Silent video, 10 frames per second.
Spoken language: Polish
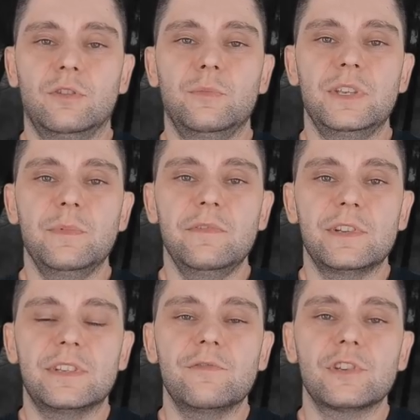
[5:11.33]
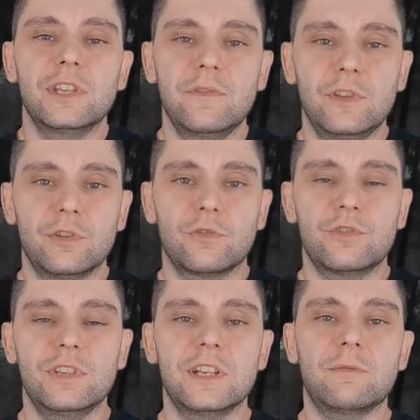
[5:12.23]
Domniemywać zawsze
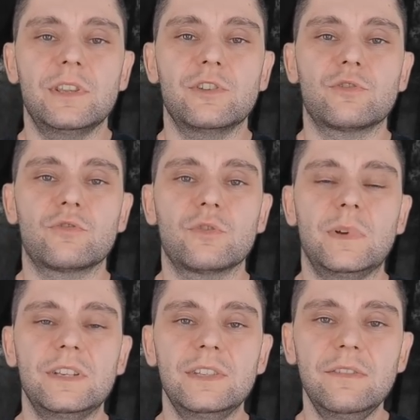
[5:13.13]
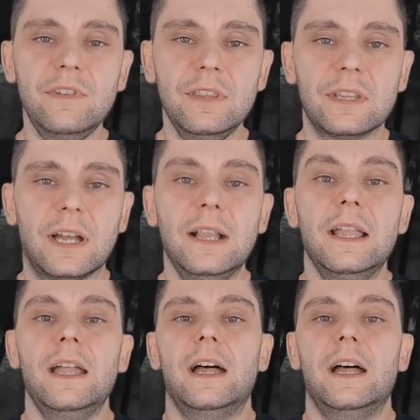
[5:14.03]
niewinności i zakładać, że osoba jest niewinna.